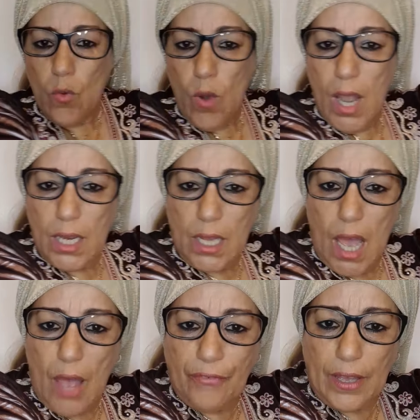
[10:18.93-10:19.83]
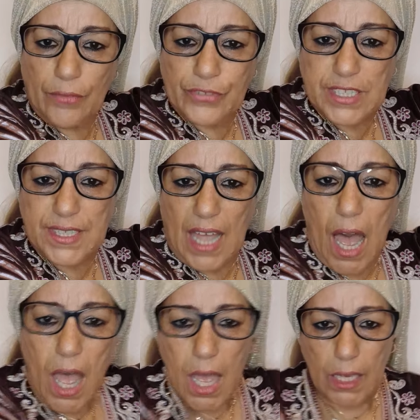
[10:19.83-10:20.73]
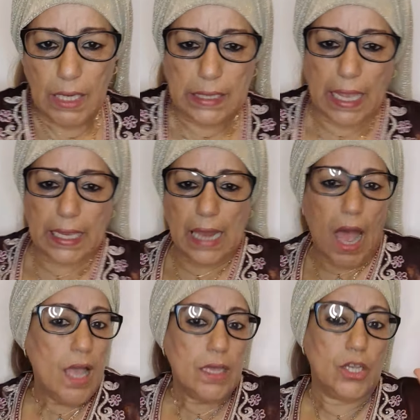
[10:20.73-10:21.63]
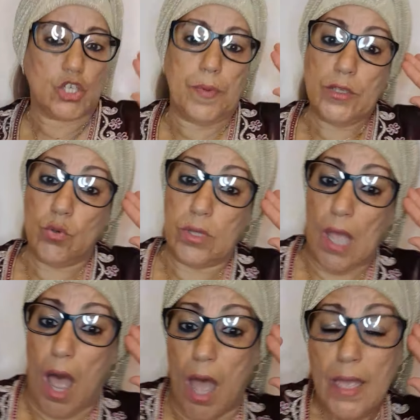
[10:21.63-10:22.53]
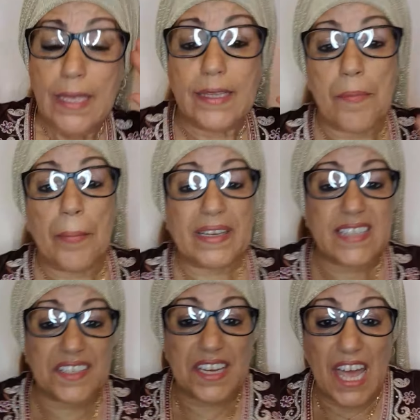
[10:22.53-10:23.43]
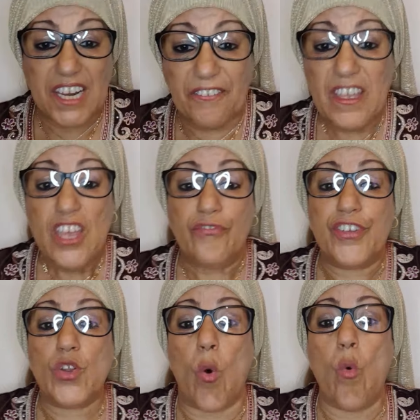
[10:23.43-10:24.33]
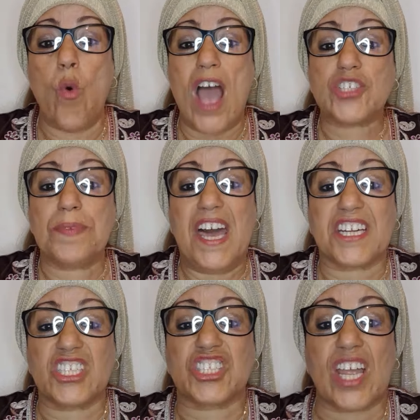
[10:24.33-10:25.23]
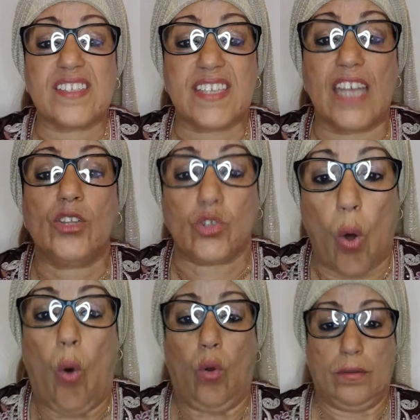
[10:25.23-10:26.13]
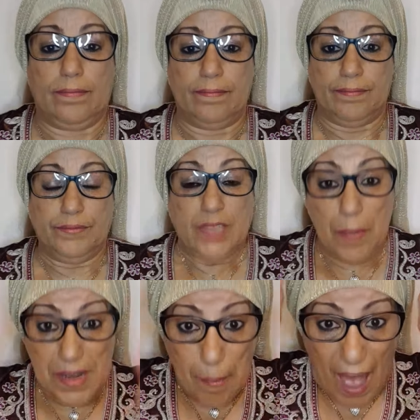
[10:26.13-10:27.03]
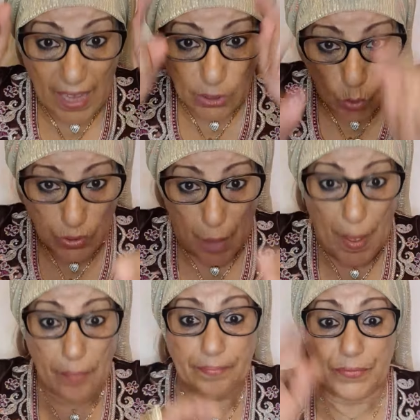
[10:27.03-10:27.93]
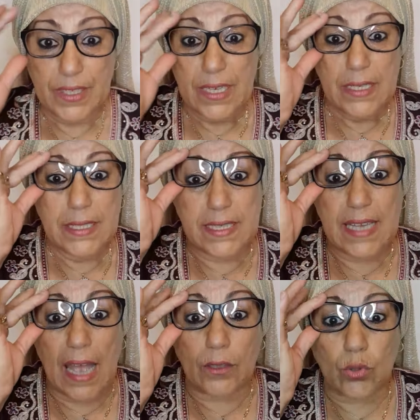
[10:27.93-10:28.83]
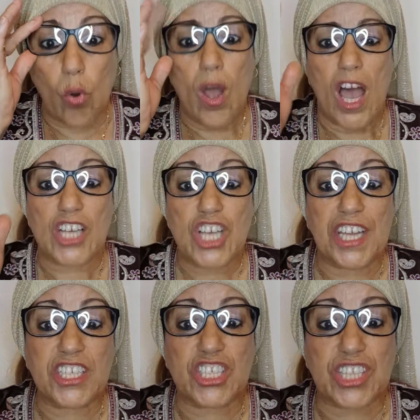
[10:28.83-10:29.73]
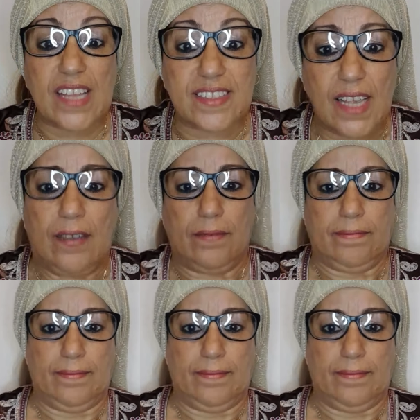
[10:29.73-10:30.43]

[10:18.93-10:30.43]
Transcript: واخا يلقاها في الزنقه يدخلها عجباتو داها دابا بغيت انا نعرف فين هو اش من حرق شطات كيطو دابا انا بعيطو دابا نتي ايطو اش حرق شطاتك